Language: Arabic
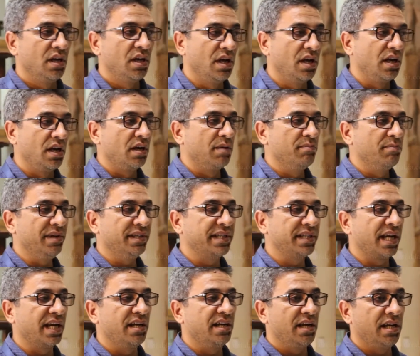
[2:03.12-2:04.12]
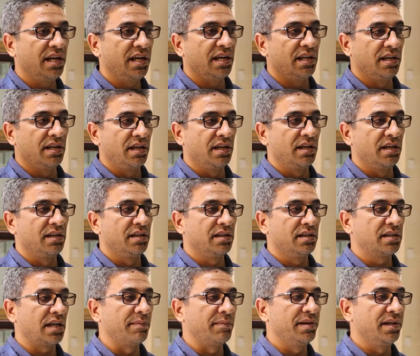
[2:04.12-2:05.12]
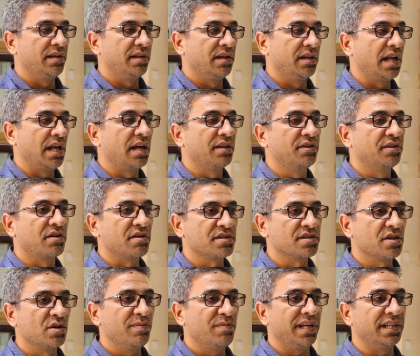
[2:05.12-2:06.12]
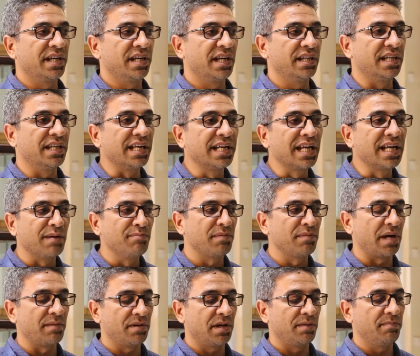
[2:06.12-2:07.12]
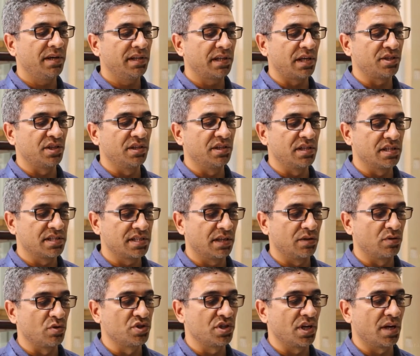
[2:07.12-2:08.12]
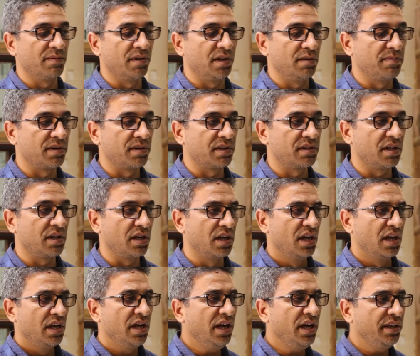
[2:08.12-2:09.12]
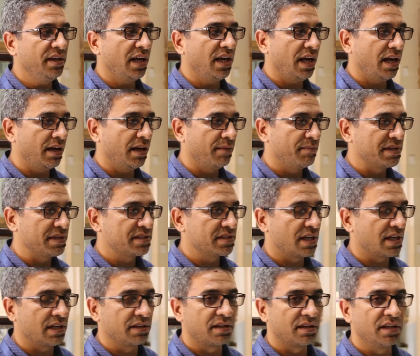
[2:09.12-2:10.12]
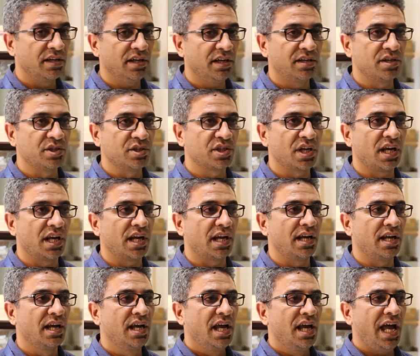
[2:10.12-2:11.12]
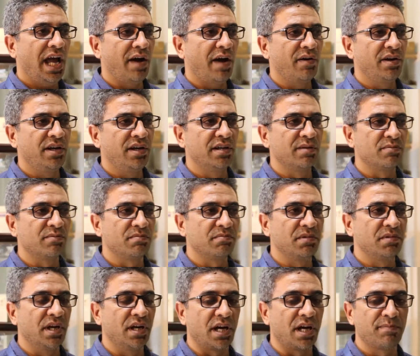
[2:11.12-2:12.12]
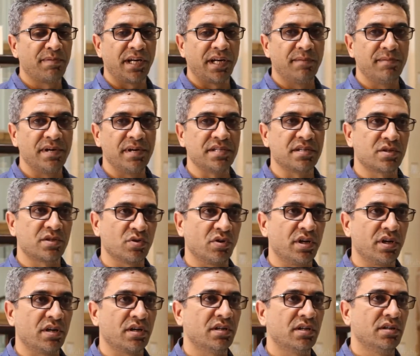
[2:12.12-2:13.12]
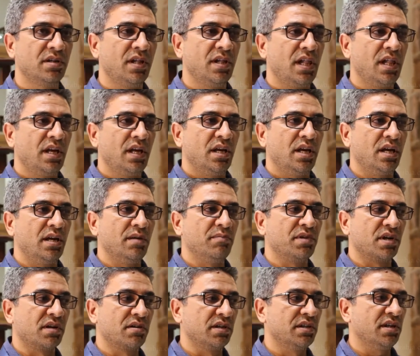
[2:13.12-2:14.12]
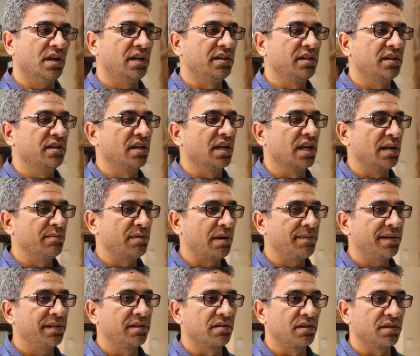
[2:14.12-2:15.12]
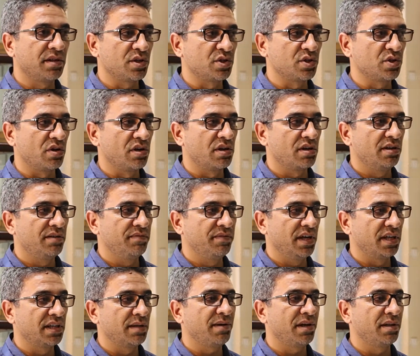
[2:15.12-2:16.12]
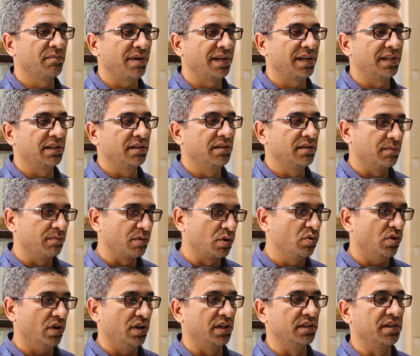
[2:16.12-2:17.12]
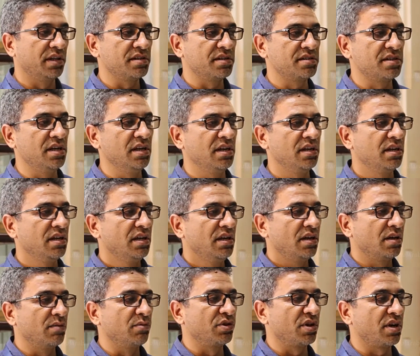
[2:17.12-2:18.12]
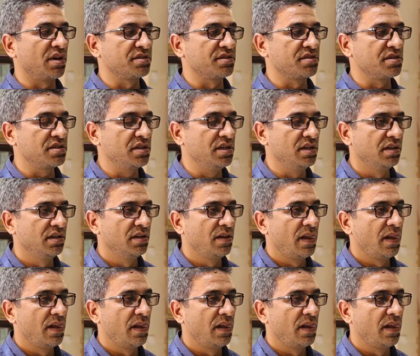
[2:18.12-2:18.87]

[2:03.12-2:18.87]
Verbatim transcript: آه، محتاجه ان هي يتعمل آه، لها دراسه وبعد كده تتجمع مع بعض عشان تستكمل البرديه احنا بس قدرنا ان احنا نشتغل على حوالي اربع نماذج صغيره آه، من القطع قدرنا نجمع بعض القطع الصغيره اللي فيها طبعا بعد الرجوع للدارسين المتخصصين